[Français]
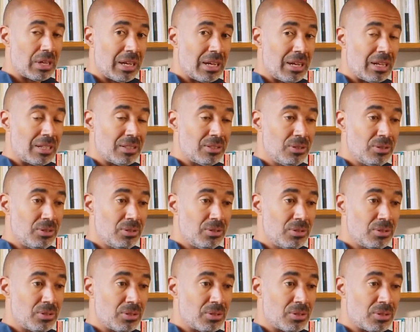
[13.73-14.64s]
à
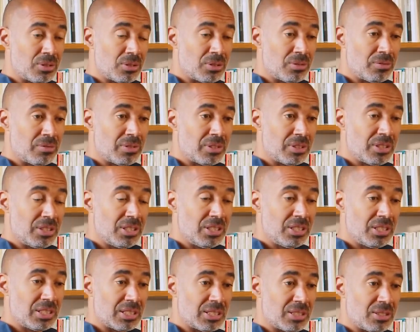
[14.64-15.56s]
une
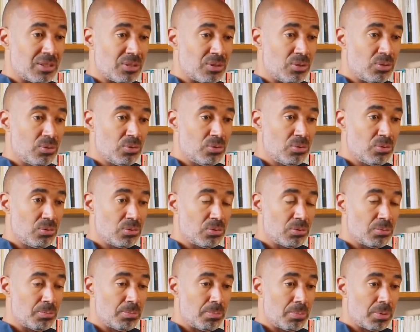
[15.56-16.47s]
revendication
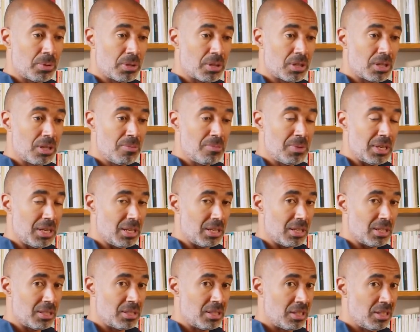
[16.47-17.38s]

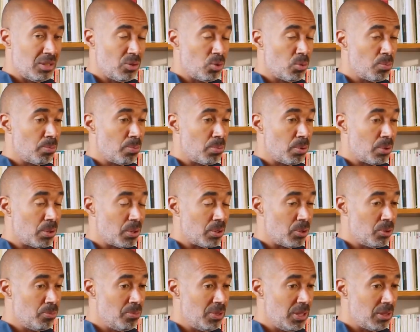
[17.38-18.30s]
primaire, c'est-à-dire au
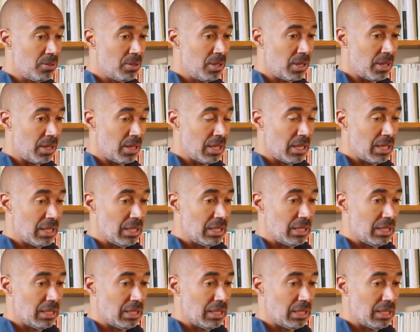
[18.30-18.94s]
premier degré